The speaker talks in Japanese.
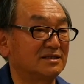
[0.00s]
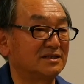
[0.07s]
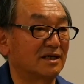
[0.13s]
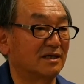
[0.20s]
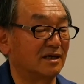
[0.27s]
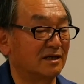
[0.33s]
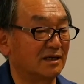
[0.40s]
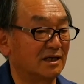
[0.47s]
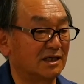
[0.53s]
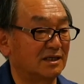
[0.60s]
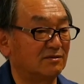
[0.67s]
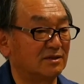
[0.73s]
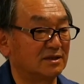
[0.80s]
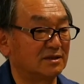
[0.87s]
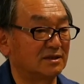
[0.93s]
社会が
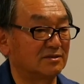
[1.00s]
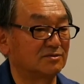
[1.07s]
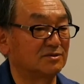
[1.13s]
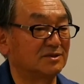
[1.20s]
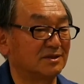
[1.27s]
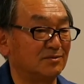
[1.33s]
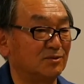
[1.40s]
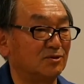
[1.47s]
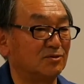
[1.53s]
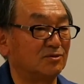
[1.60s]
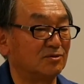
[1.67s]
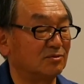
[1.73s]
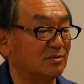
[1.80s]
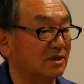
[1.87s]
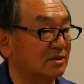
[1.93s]
変わったとして
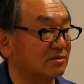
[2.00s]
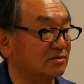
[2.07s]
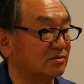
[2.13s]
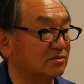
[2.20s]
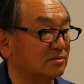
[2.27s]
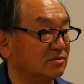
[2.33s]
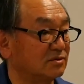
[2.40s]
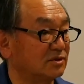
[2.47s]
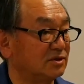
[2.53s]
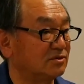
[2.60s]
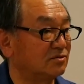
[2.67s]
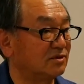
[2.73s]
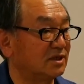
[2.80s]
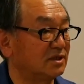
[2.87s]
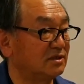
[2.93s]
も、うん、あの
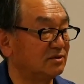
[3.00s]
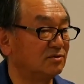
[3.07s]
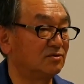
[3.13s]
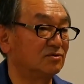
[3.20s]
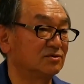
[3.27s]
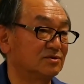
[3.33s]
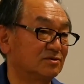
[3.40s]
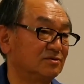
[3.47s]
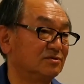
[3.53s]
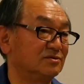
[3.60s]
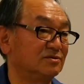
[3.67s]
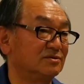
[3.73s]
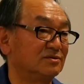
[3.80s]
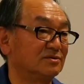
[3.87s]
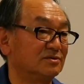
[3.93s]
人が移動す
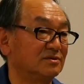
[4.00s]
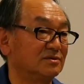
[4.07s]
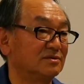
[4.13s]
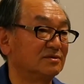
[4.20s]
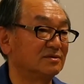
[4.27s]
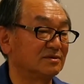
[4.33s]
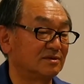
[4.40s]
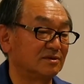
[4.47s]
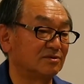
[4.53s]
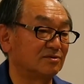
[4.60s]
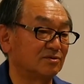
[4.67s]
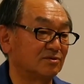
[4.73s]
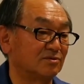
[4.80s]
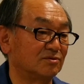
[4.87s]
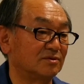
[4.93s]
るっていう
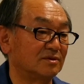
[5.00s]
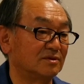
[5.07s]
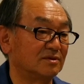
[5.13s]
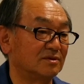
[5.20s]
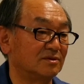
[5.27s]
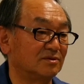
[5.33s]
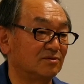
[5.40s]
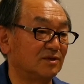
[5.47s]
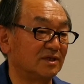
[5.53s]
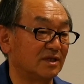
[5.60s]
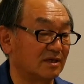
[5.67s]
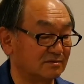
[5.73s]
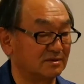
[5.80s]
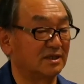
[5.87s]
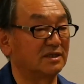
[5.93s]
ことっていうのは
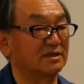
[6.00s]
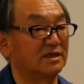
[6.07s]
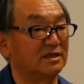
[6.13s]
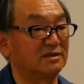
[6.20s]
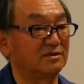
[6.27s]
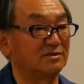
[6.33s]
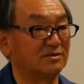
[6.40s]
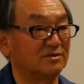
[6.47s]
なくならない